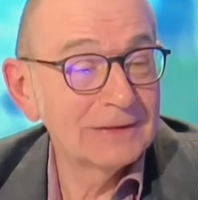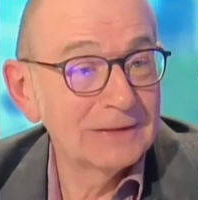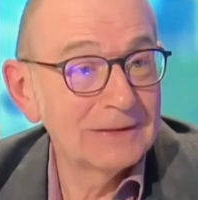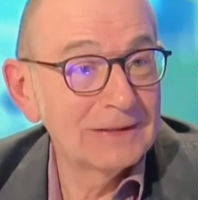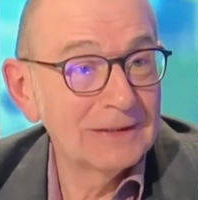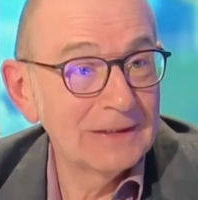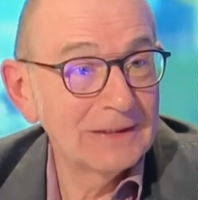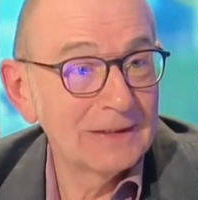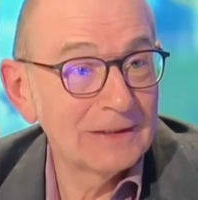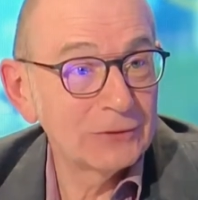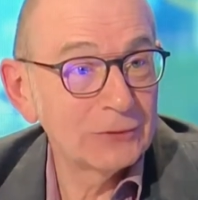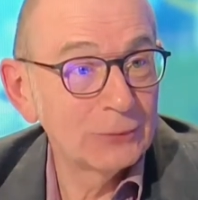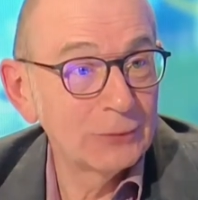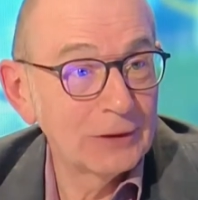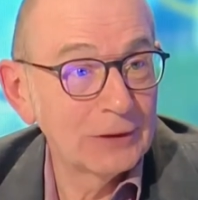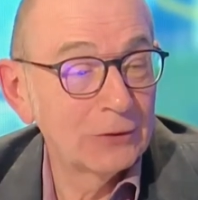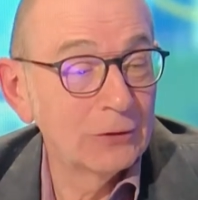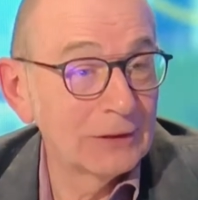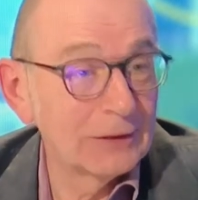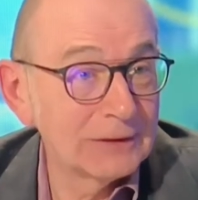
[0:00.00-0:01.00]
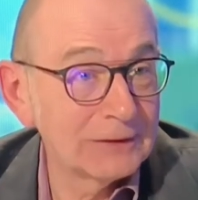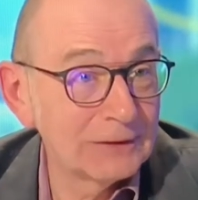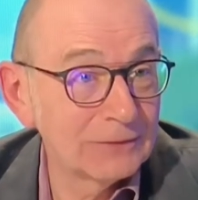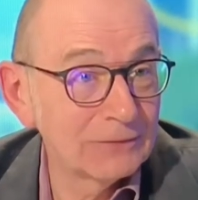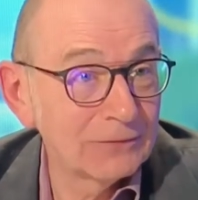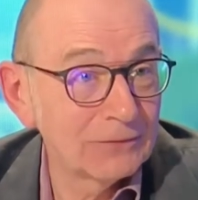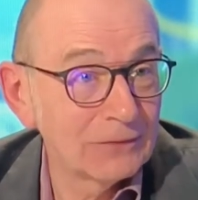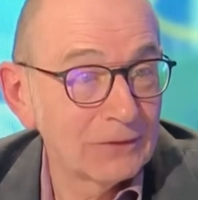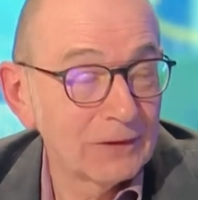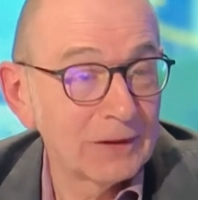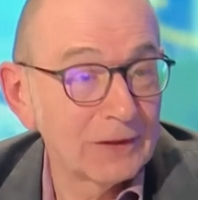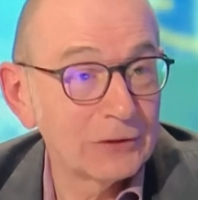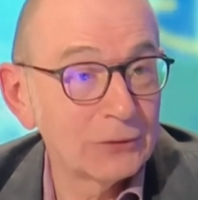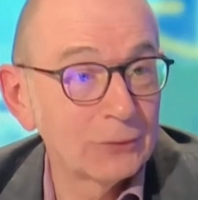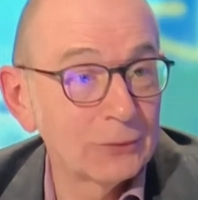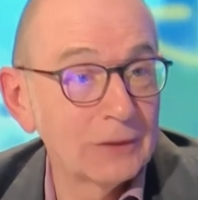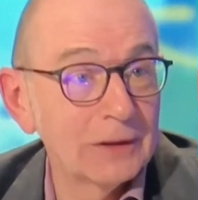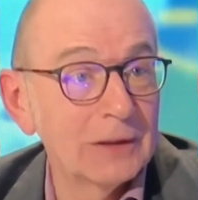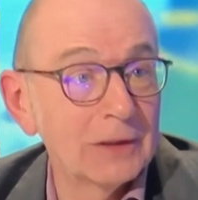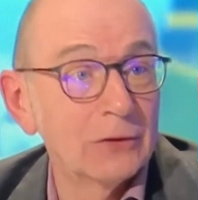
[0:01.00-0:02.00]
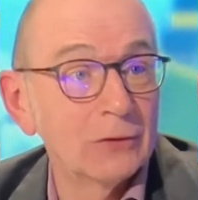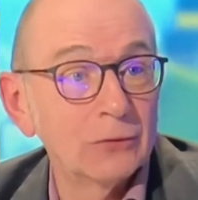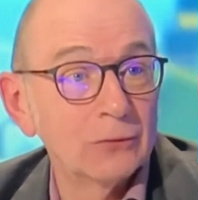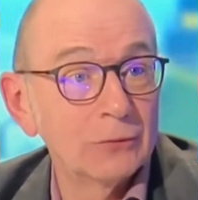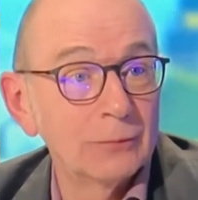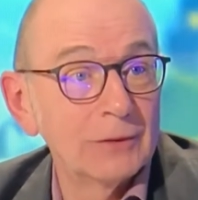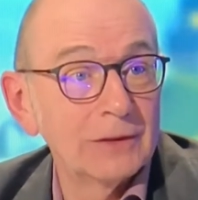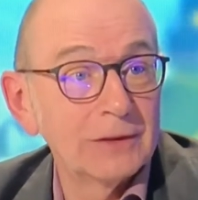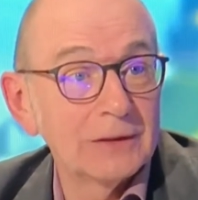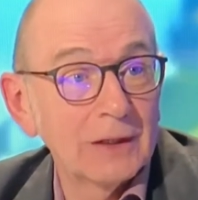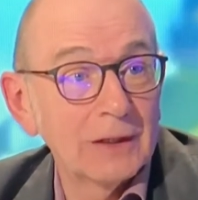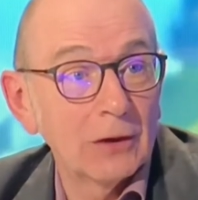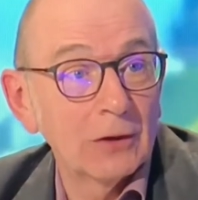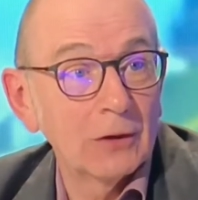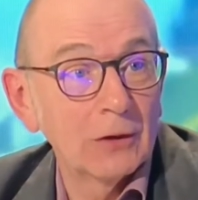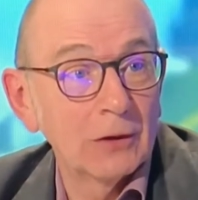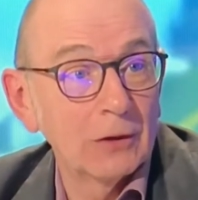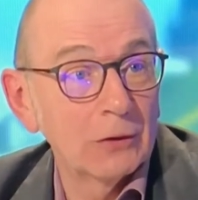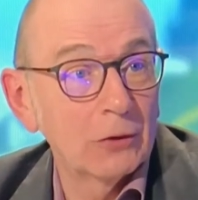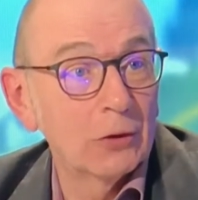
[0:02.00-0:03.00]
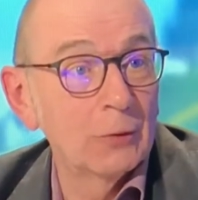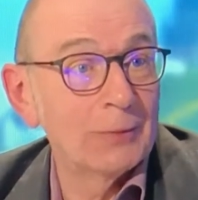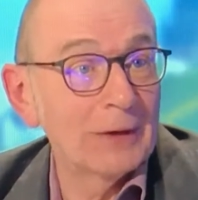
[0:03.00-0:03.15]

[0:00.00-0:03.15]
inciter à jouer collectif, à jouer d'une manière euh,